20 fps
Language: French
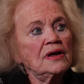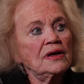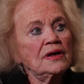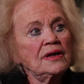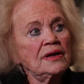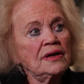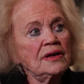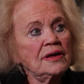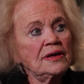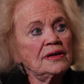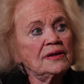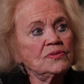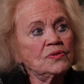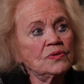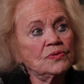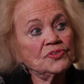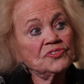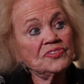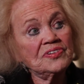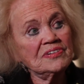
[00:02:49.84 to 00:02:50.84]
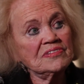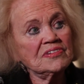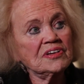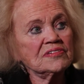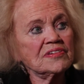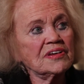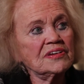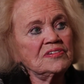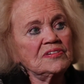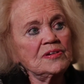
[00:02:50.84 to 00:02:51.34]
Et donc c'était
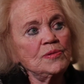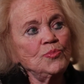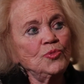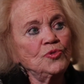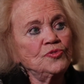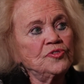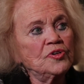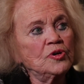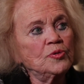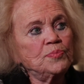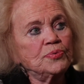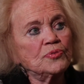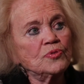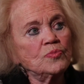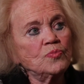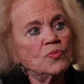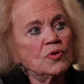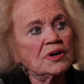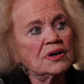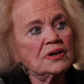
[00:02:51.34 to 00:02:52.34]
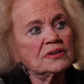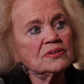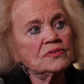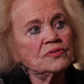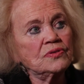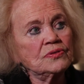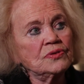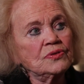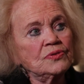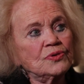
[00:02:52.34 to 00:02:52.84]
très émouvant pour moi
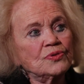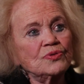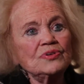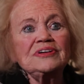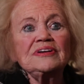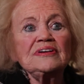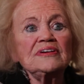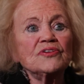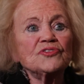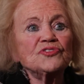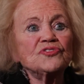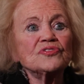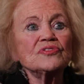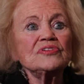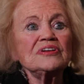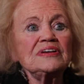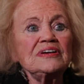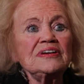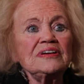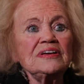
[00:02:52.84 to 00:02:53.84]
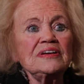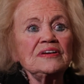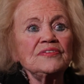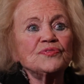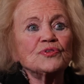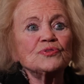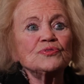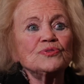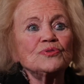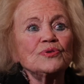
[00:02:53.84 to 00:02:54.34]
de relire ce
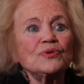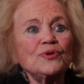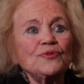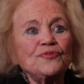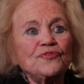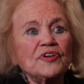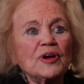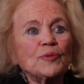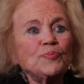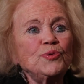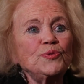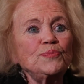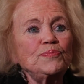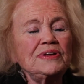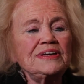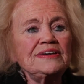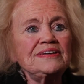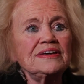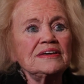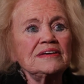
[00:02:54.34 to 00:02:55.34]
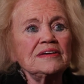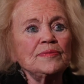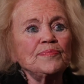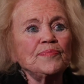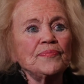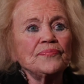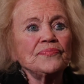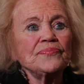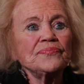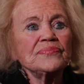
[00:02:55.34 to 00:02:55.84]
livre, de le faire publier.
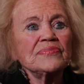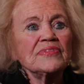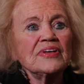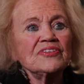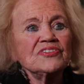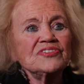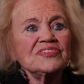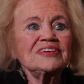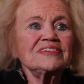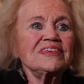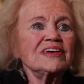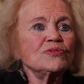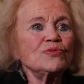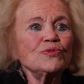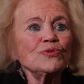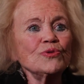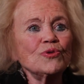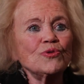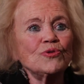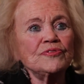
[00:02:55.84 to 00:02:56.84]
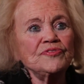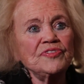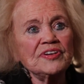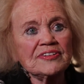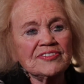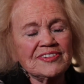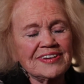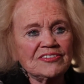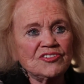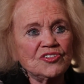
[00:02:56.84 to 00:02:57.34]
C'était une
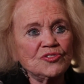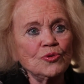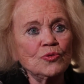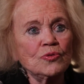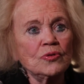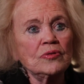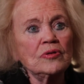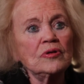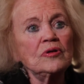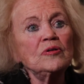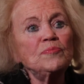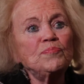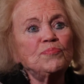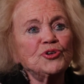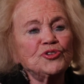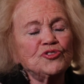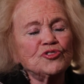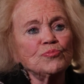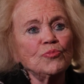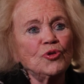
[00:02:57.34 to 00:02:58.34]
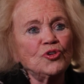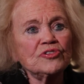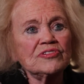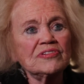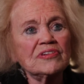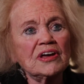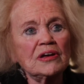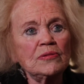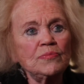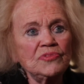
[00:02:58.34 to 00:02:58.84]
conversation euh,
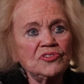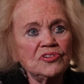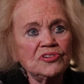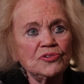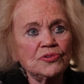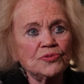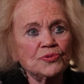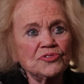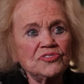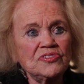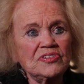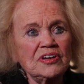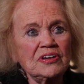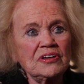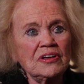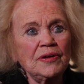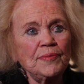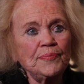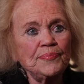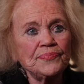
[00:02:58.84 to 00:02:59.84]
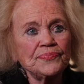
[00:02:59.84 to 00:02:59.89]
post-mortem, si j'ose dire.